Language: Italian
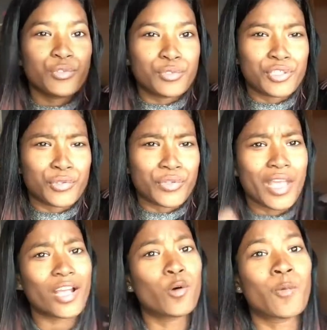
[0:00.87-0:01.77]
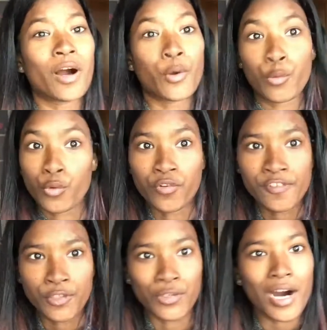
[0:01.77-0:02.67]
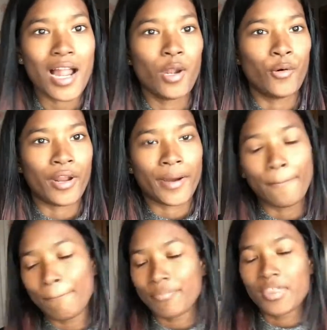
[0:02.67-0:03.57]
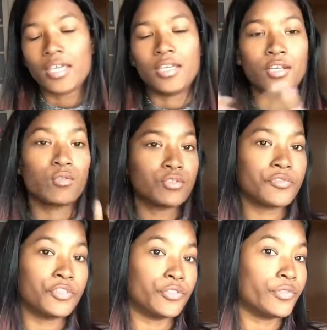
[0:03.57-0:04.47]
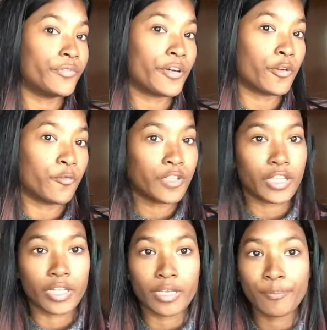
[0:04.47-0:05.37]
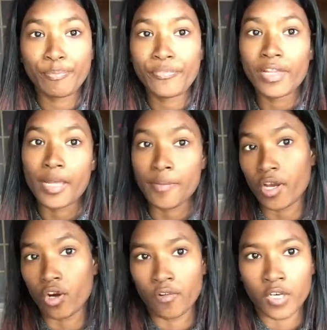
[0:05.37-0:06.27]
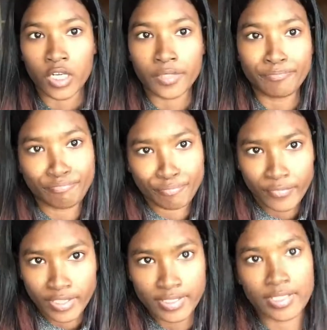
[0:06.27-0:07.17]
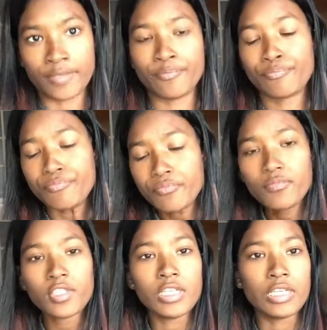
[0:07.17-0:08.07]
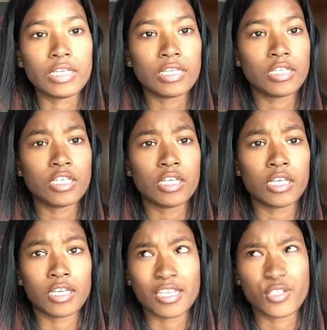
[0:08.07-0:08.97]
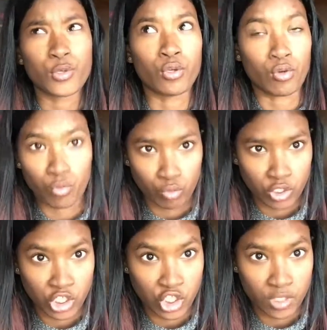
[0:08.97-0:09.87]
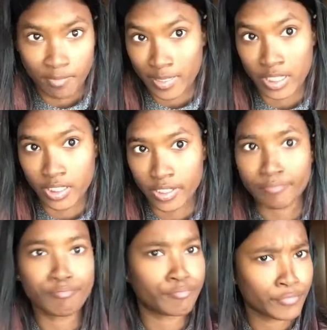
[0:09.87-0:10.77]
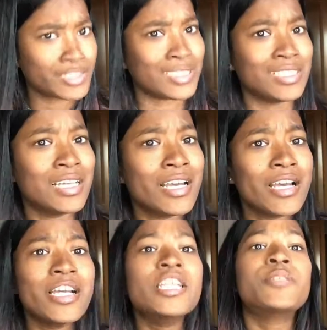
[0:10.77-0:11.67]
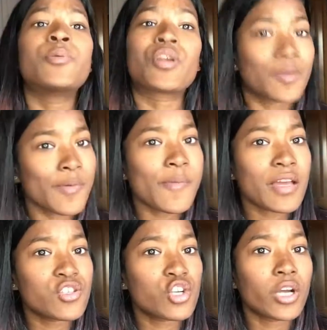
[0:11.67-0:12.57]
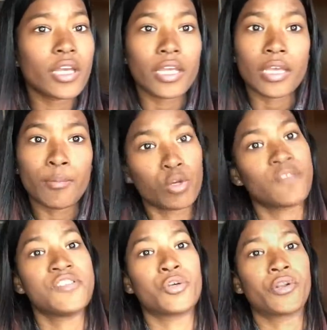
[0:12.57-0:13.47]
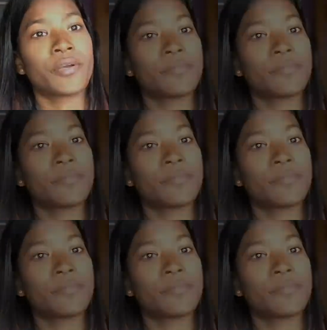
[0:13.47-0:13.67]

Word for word: a tutti e tutti, ecco qua con un nuovo video. Allora, eh, in questo video vi farò vedere le mie cover, sì, eh, che sono 11 paia, sì. Spero che vi piaccia e buona visione.